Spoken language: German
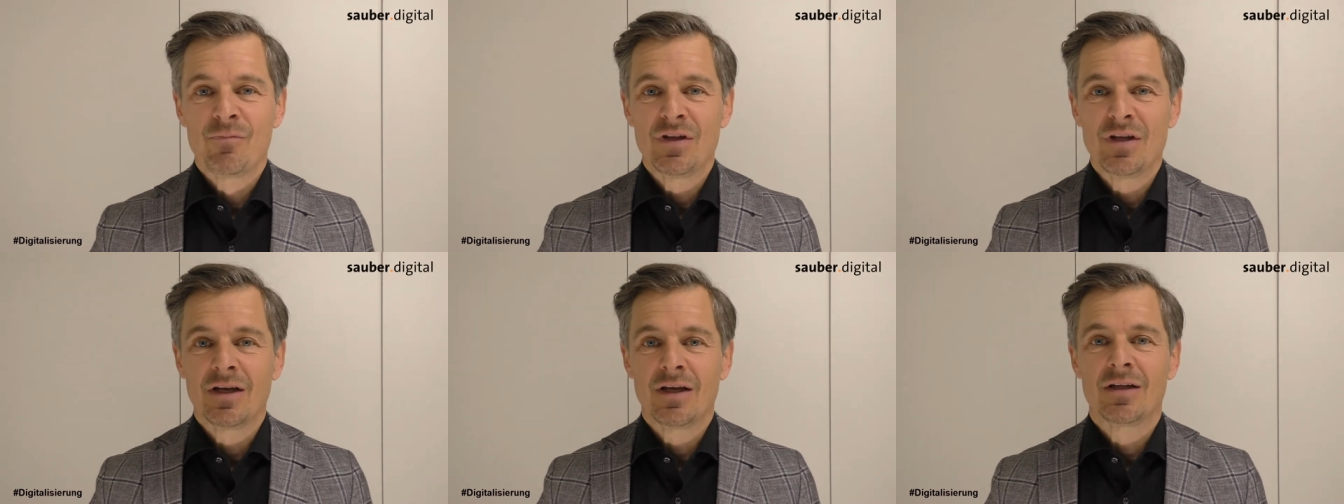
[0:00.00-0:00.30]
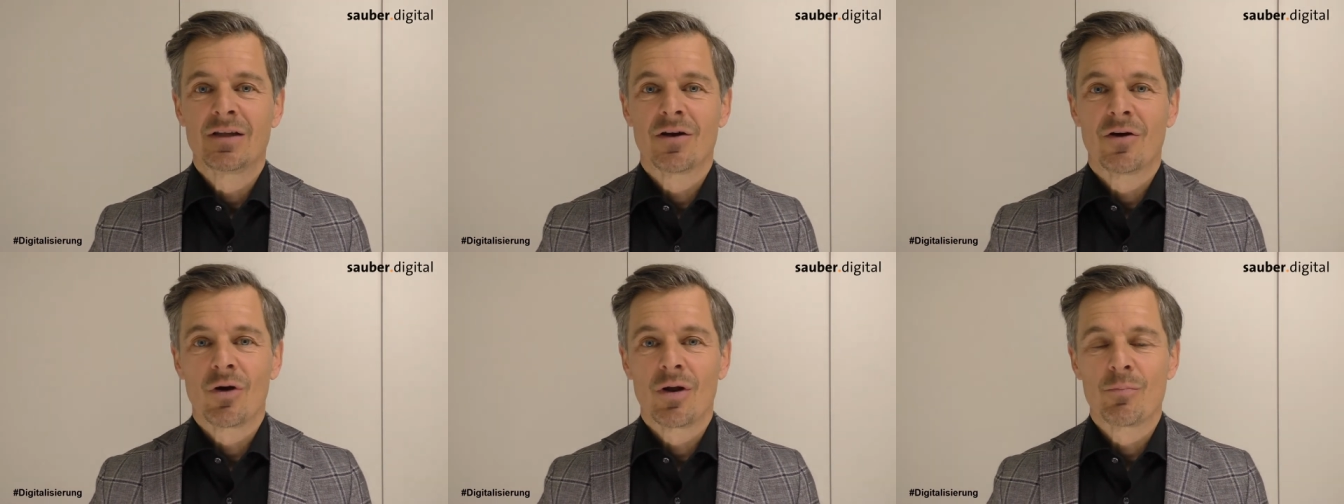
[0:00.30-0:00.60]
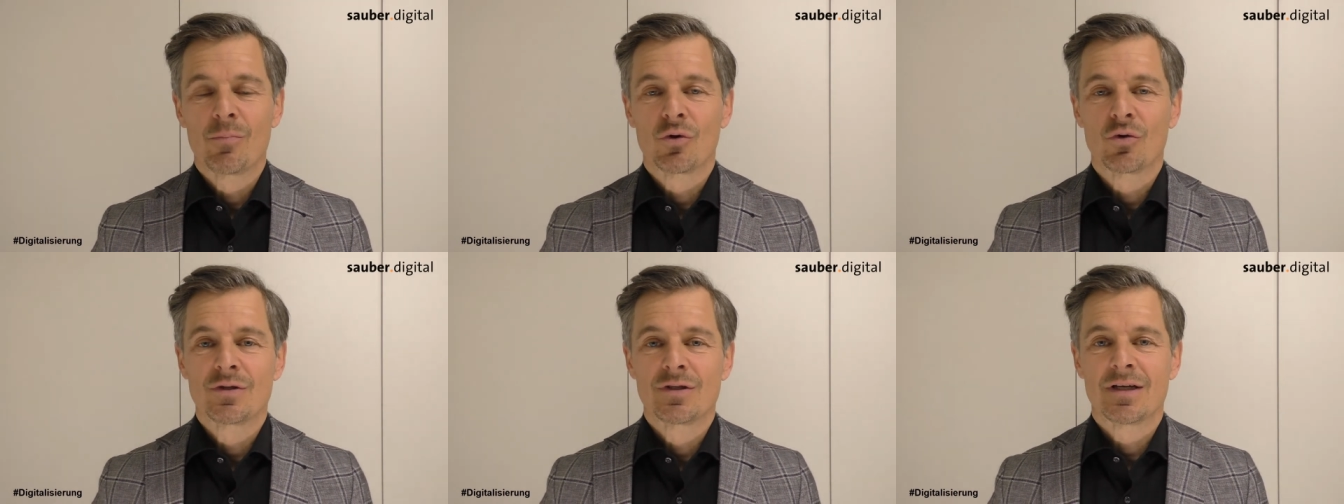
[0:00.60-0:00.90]
digitale
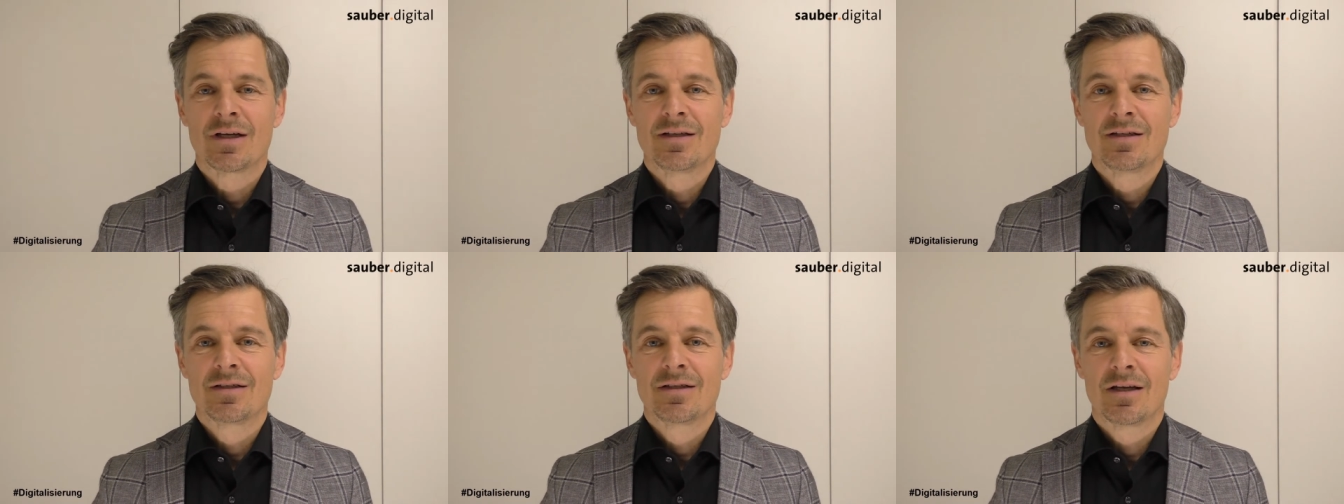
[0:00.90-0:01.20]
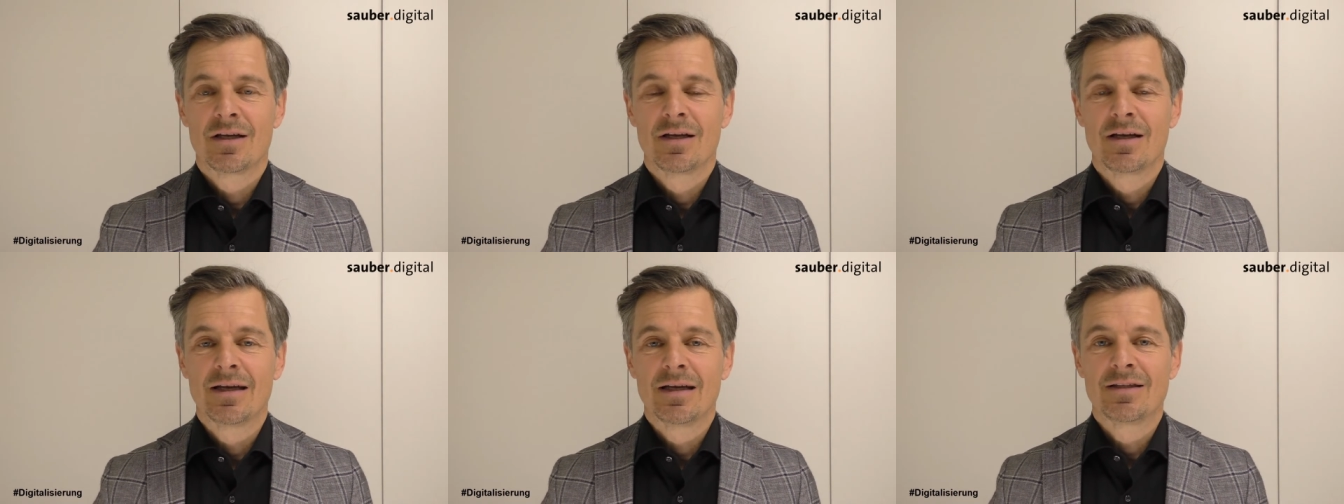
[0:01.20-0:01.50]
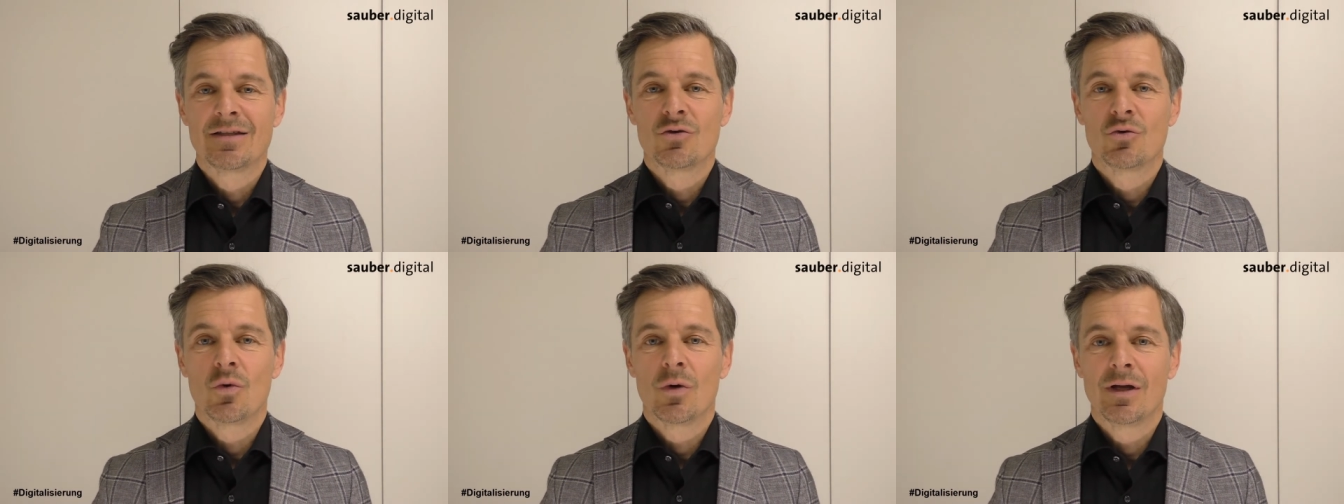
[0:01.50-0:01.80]
Prozesse
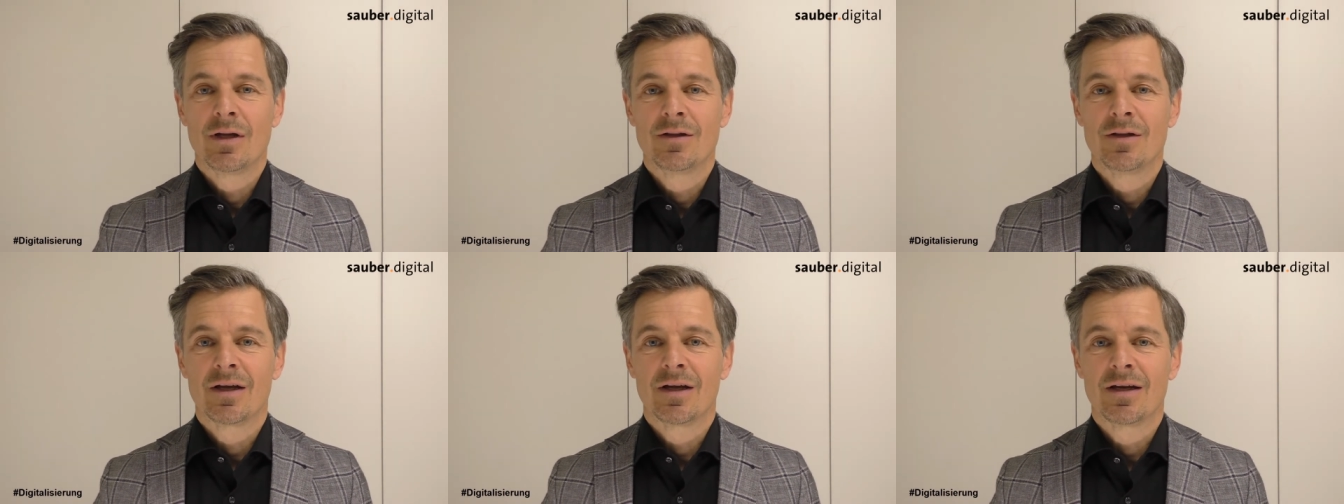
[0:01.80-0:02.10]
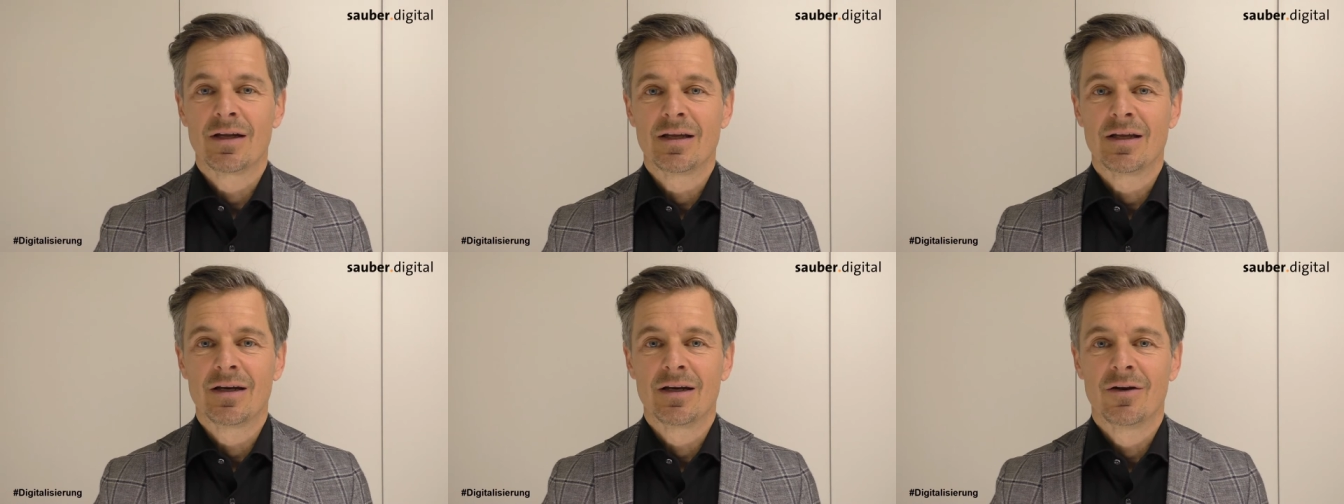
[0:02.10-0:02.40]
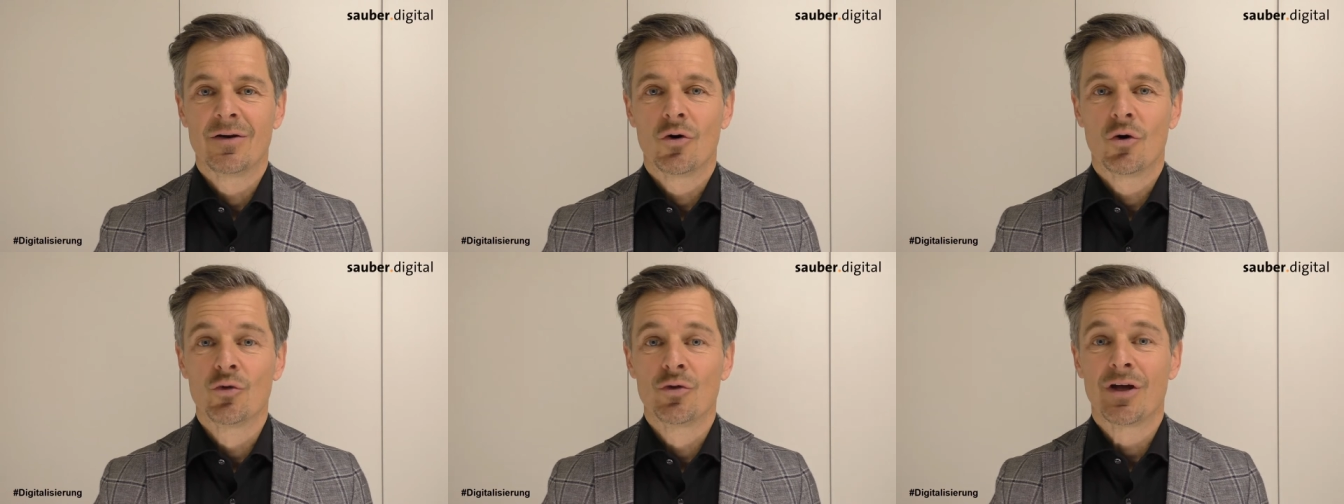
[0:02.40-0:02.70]
zu
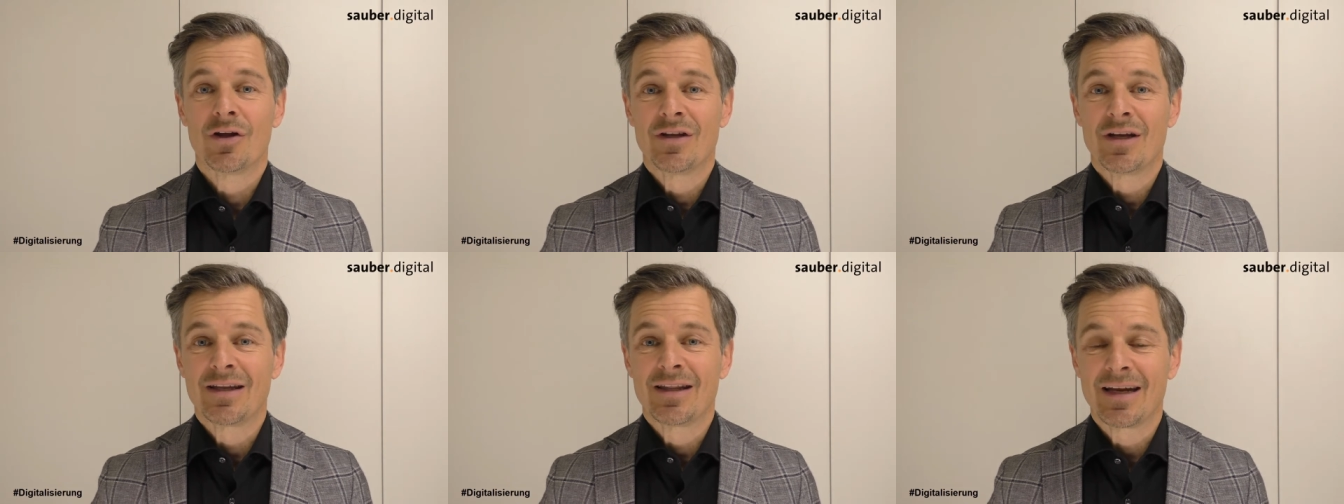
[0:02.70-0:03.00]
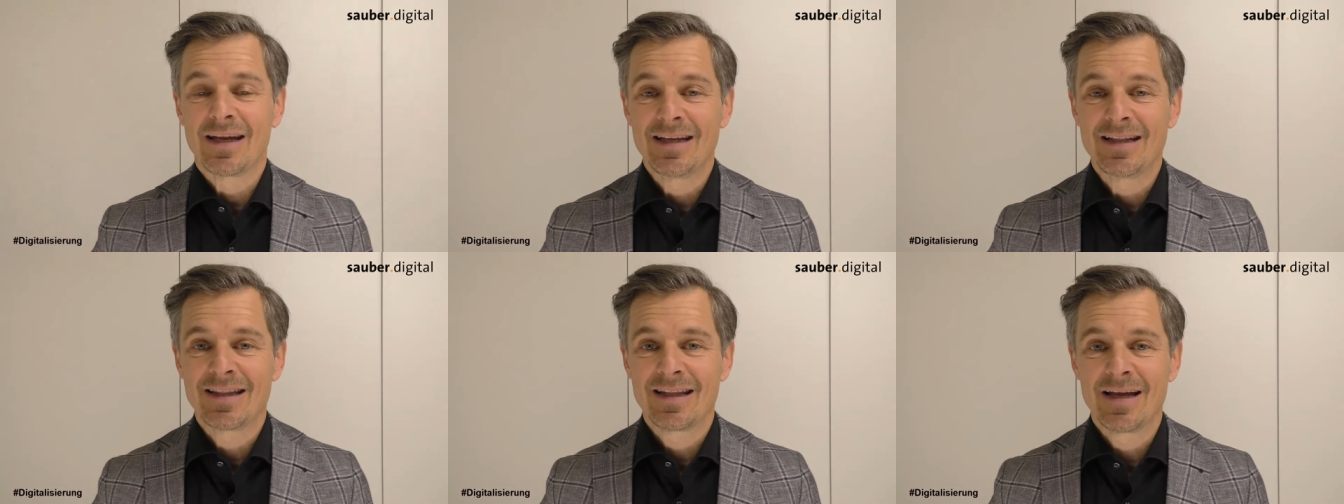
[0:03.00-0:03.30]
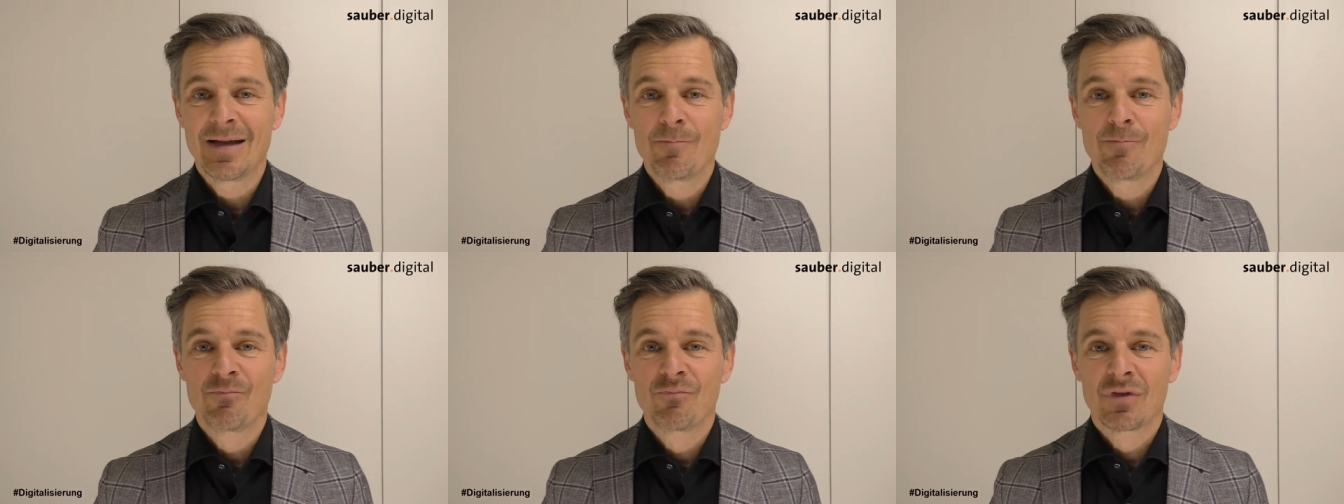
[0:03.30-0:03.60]
integrieren. Und dann der dritte,